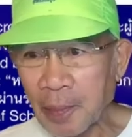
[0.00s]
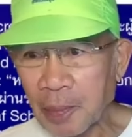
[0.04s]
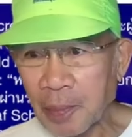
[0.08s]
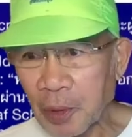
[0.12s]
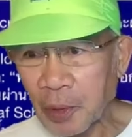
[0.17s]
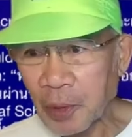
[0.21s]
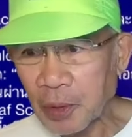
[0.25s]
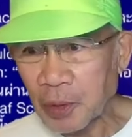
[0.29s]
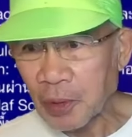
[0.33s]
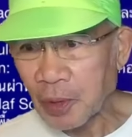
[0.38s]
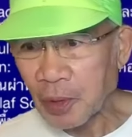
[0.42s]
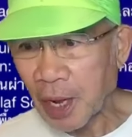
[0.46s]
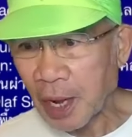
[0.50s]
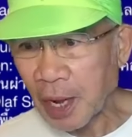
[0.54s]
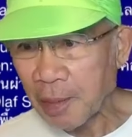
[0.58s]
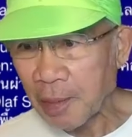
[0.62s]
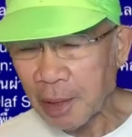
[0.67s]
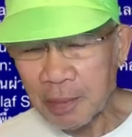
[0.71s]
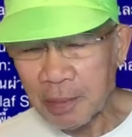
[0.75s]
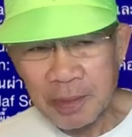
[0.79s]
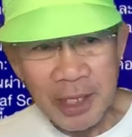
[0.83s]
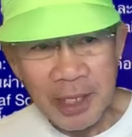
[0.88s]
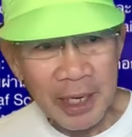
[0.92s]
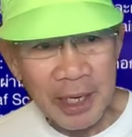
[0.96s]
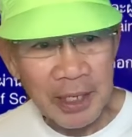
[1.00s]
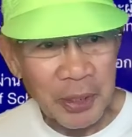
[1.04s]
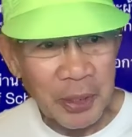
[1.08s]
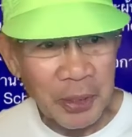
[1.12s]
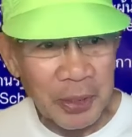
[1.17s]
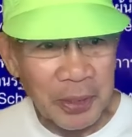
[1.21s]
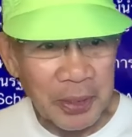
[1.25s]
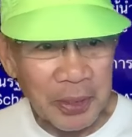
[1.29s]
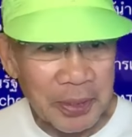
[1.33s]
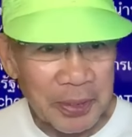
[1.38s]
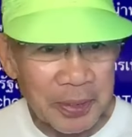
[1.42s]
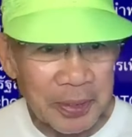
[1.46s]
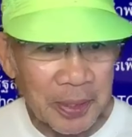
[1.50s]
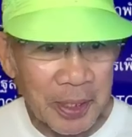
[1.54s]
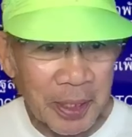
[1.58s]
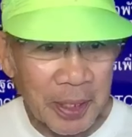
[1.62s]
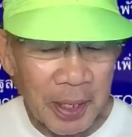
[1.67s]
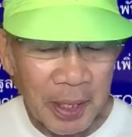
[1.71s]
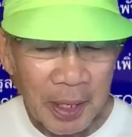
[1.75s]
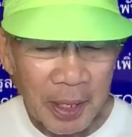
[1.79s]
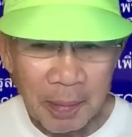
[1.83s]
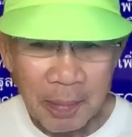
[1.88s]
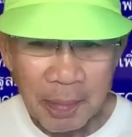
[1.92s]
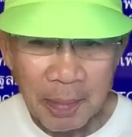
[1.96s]
คุณอุทัยพิมพ์ใจชน
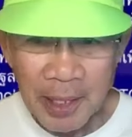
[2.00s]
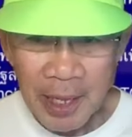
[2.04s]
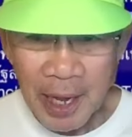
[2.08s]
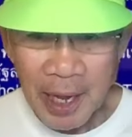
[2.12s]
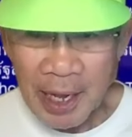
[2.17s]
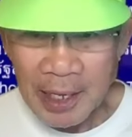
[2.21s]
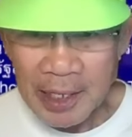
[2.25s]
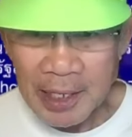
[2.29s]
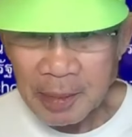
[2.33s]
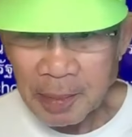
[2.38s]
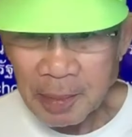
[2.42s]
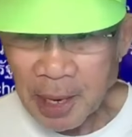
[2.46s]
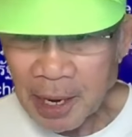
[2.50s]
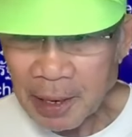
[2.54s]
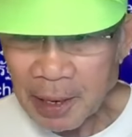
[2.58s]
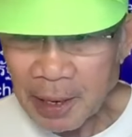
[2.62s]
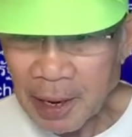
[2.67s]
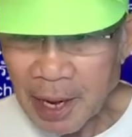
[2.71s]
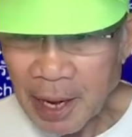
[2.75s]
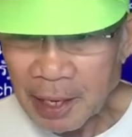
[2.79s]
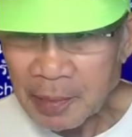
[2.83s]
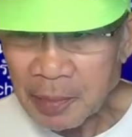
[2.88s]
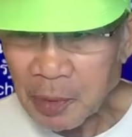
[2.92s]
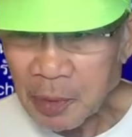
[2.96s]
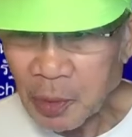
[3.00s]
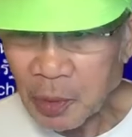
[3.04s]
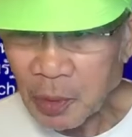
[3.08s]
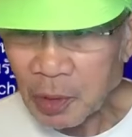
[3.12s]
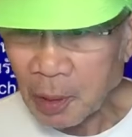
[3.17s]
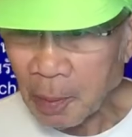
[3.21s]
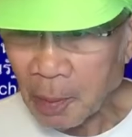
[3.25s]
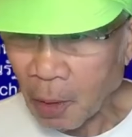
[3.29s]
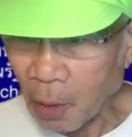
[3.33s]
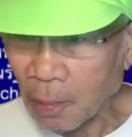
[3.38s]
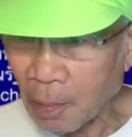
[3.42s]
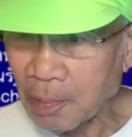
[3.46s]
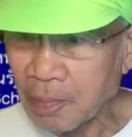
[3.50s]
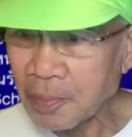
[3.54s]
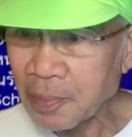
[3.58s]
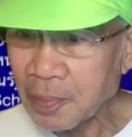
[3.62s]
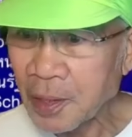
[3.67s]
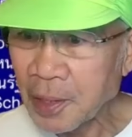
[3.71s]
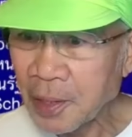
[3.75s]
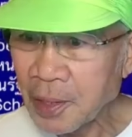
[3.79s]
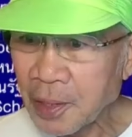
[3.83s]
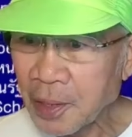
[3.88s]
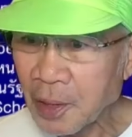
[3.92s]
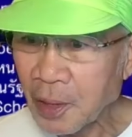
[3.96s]
ประธานสภาร่างรัฐธรรมนูญของผม
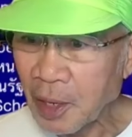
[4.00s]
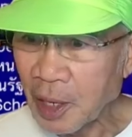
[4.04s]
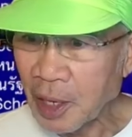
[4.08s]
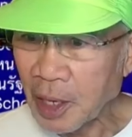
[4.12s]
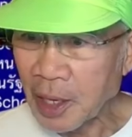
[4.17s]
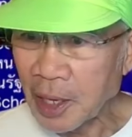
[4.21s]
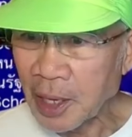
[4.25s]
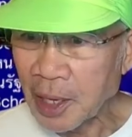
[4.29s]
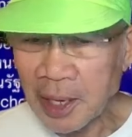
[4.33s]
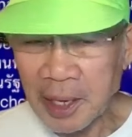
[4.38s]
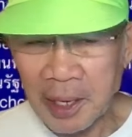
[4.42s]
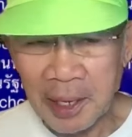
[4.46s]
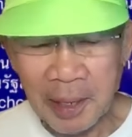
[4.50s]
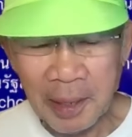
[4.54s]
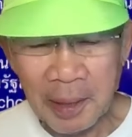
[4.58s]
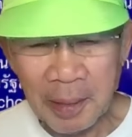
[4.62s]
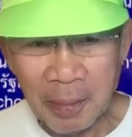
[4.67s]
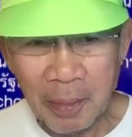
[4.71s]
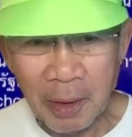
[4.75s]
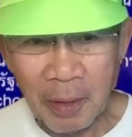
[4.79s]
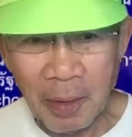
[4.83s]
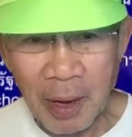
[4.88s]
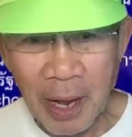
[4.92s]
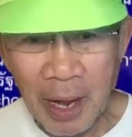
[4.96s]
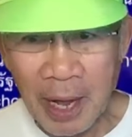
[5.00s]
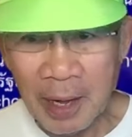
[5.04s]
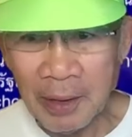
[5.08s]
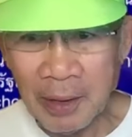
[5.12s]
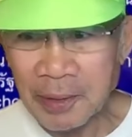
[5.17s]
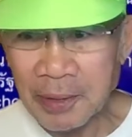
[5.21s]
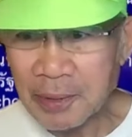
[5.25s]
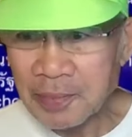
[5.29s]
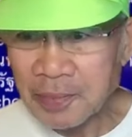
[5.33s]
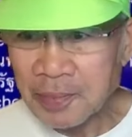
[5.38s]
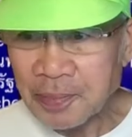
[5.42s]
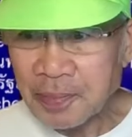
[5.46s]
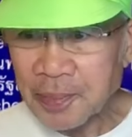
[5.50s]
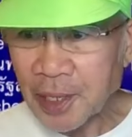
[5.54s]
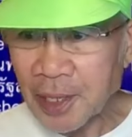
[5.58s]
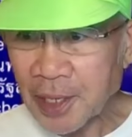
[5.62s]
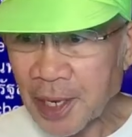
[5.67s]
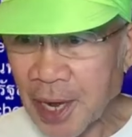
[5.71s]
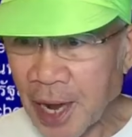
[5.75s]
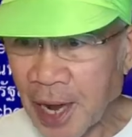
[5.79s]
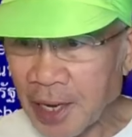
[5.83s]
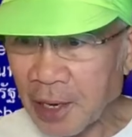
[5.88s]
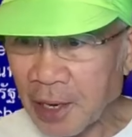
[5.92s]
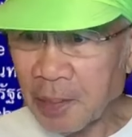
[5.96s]
ก็เลยบอกว่า เอ้า
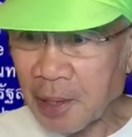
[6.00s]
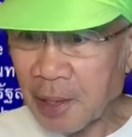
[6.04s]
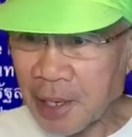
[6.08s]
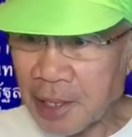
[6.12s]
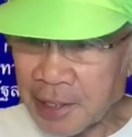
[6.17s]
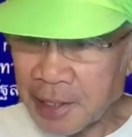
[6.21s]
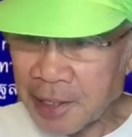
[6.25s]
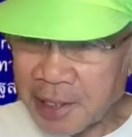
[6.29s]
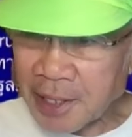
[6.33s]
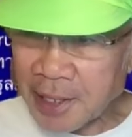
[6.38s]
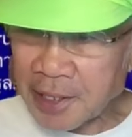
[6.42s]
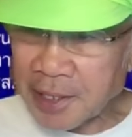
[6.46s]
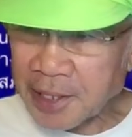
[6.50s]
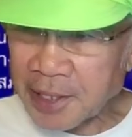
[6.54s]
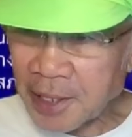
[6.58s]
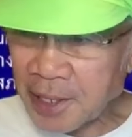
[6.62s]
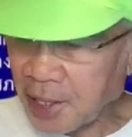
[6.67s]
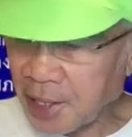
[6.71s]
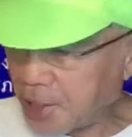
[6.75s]
จานเราเปลี่ยนจากสี